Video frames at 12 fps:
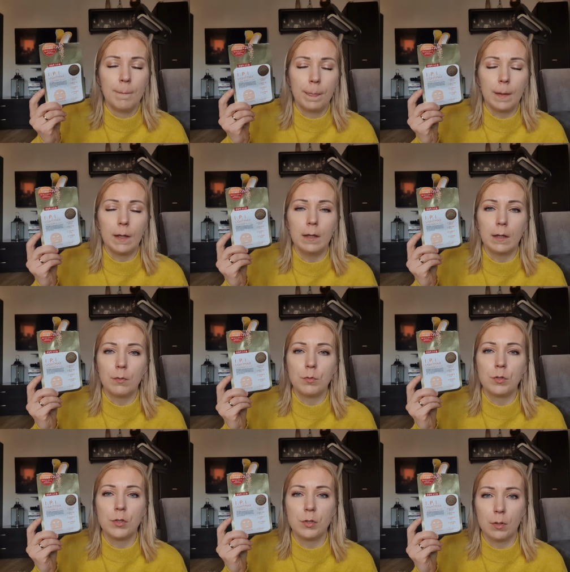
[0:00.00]
Ale jak już
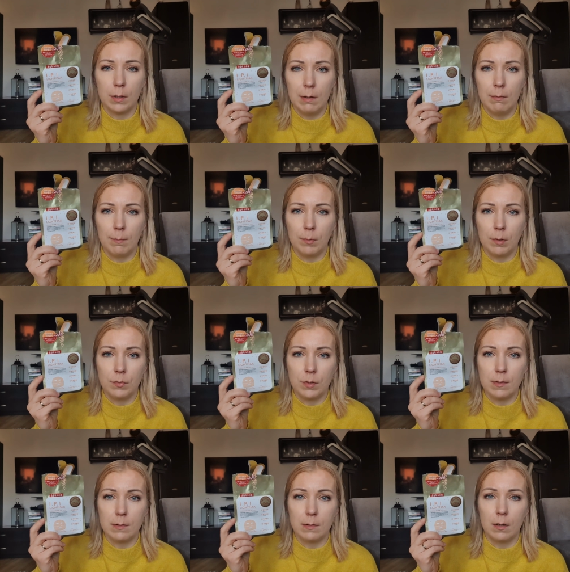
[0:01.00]
ściągnęłam to
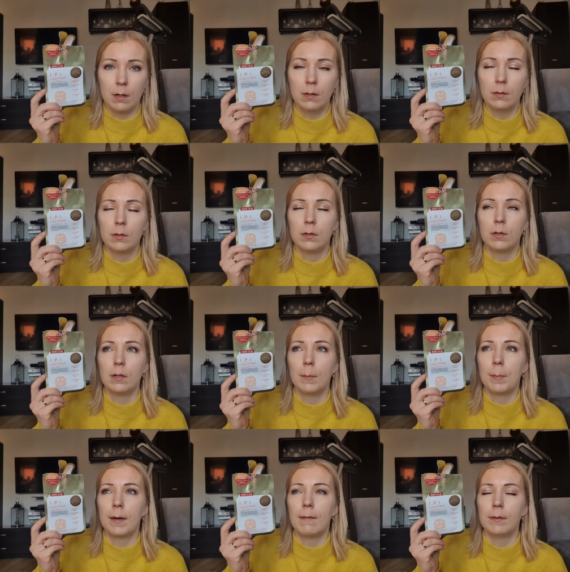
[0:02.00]
wszystko, to
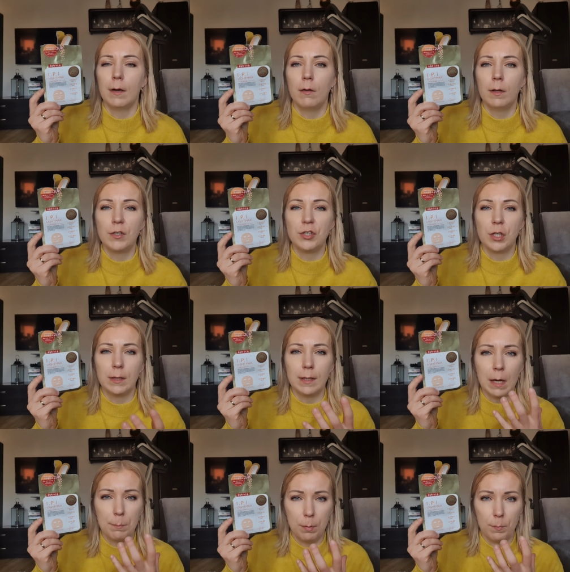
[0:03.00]
naprawdę ona się
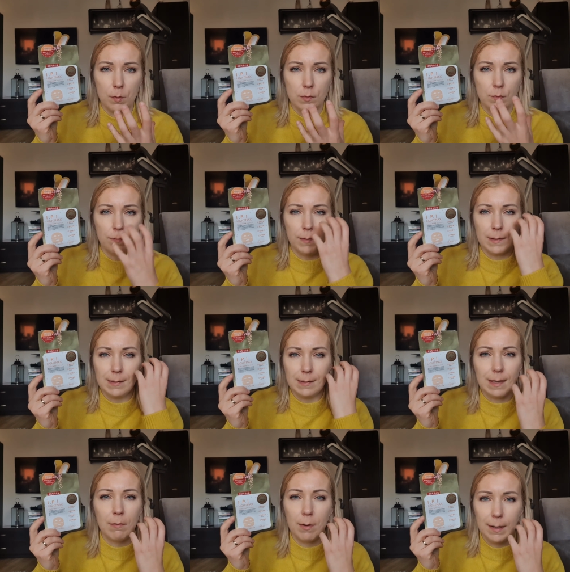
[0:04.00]
tak po prostu
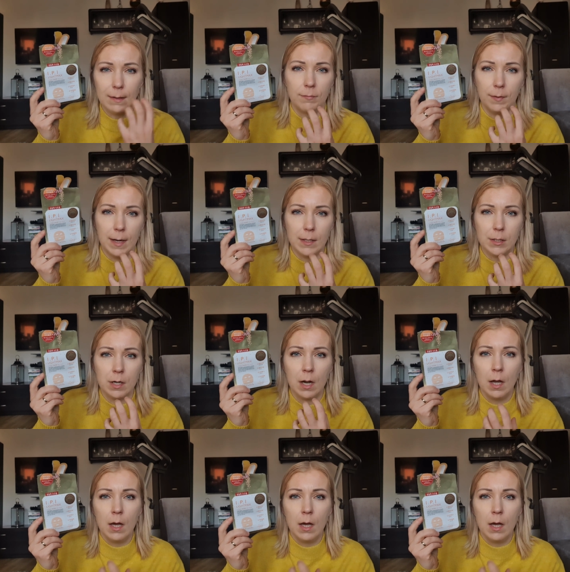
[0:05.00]
wessała na twarz.